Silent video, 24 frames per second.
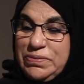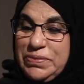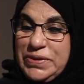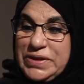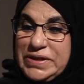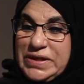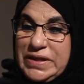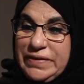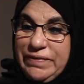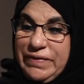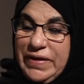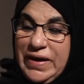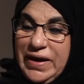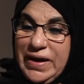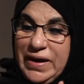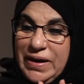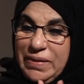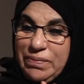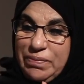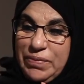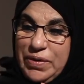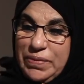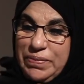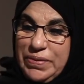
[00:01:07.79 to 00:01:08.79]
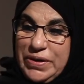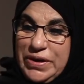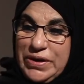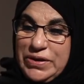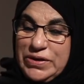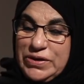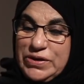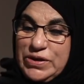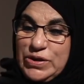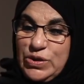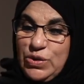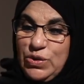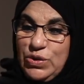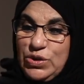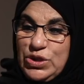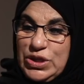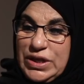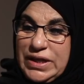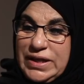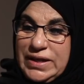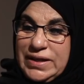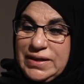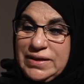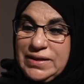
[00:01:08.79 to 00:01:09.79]
بصفة عامة بين
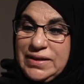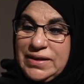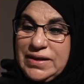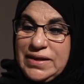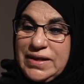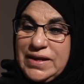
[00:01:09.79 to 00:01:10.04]
الزوجين